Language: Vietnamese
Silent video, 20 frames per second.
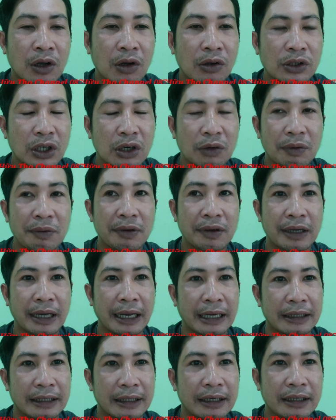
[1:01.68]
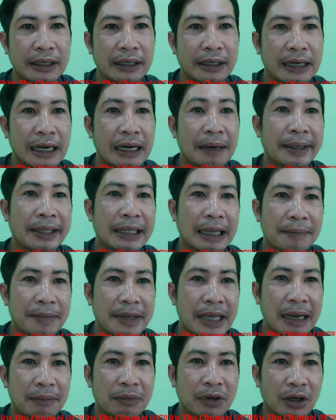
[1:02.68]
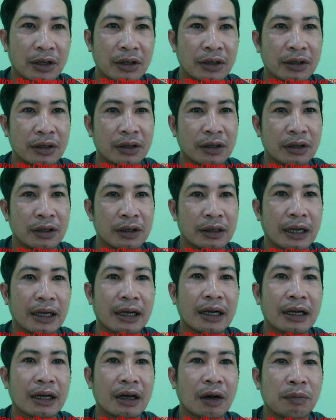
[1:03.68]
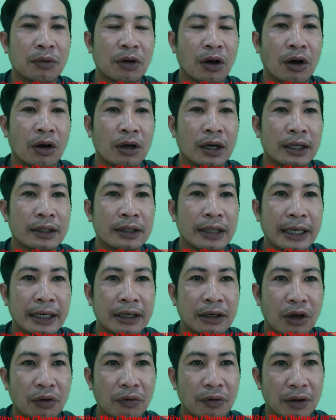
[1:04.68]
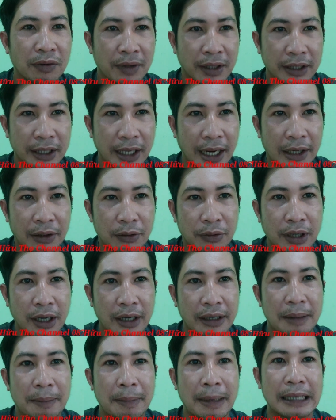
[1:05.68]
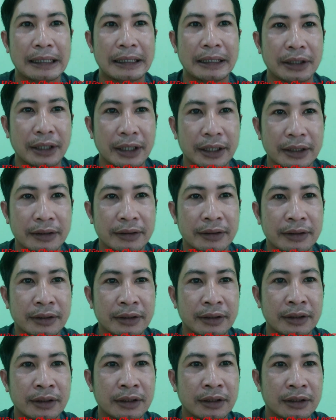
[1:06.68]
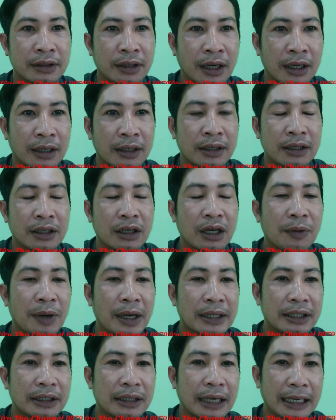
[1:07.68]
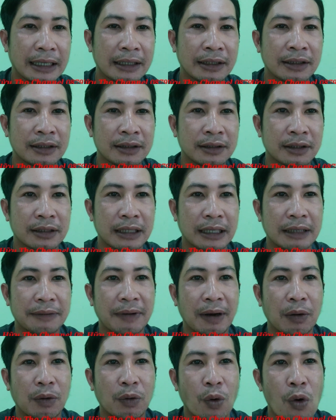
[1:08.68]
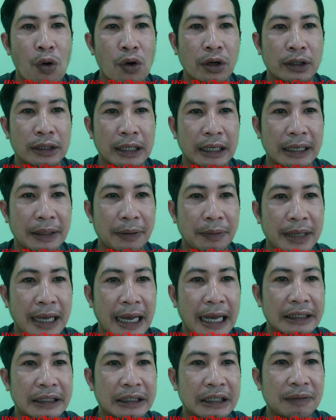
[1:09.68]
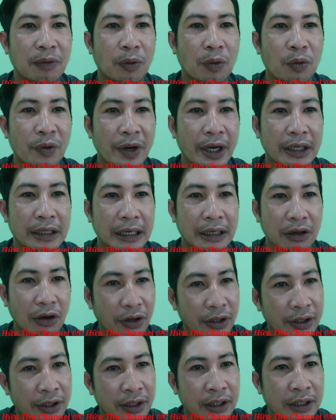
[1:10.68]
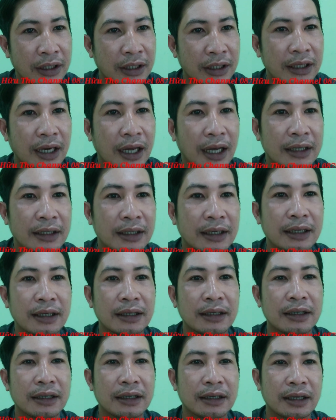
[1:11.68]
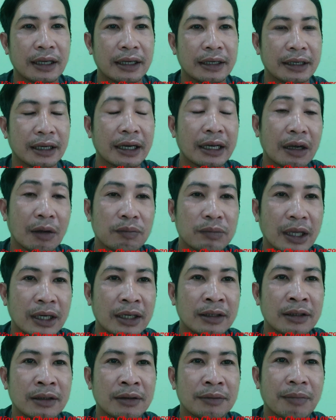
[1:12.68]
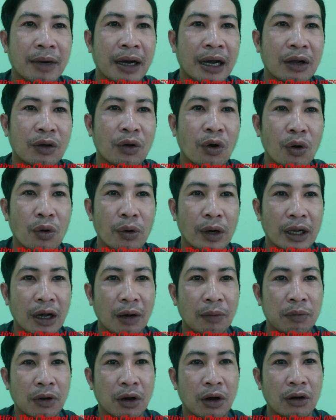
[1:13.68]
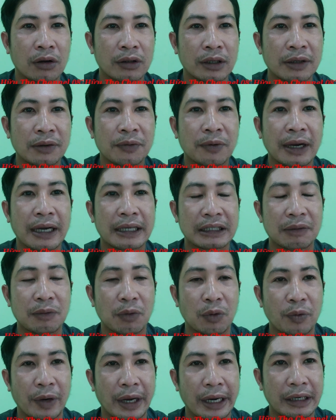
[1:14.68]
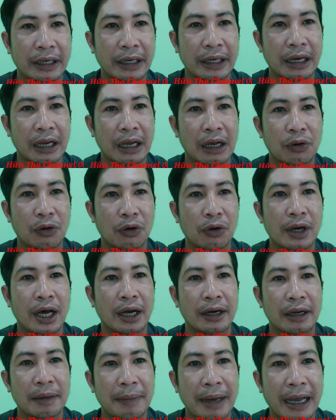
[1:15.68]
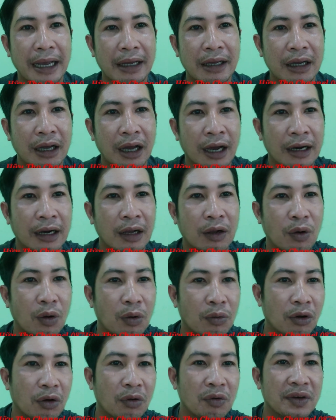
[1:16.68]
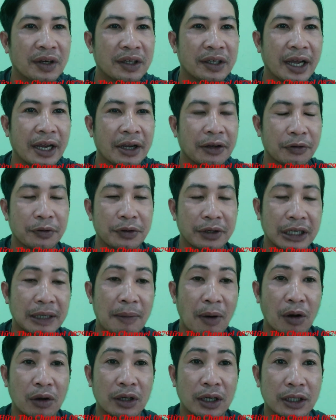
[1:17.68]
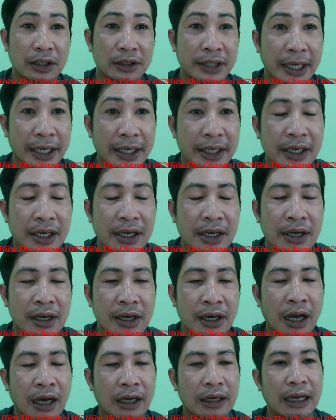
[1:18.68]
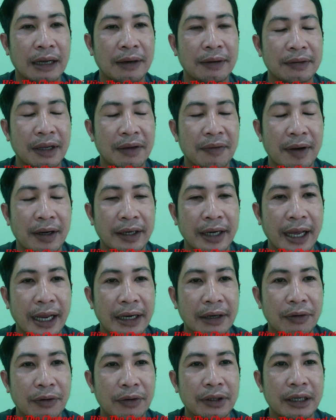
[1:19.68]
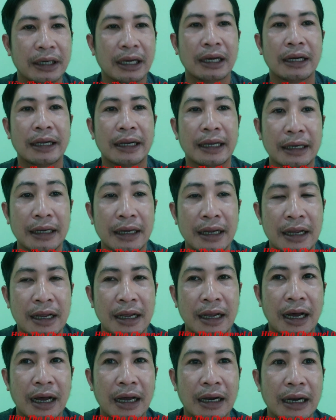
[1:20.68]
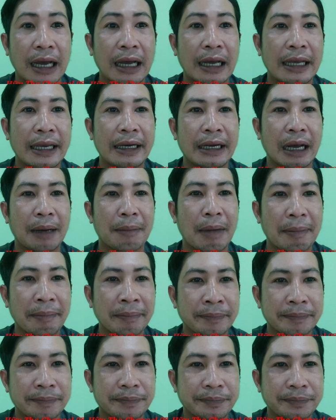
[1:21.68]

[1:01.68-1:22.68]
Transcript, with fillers: cô show Nguyễn Phương Hằng thì đã bị tạm giam rồi đã không còn lên tiếng nói về vấn đề của drama này nữa đó cơ quan chức năng người ta vào cuộc người ta điều tra những cái vụ việc này rồi nên á, thì những cái thông tin mà cô đã không còn liên quan tới vụ việc thì của drama hoặc là cô nói về vấn đề của những cái bọn gần sĩ hoặc là về vấn đề của những à, lăng y thằng băm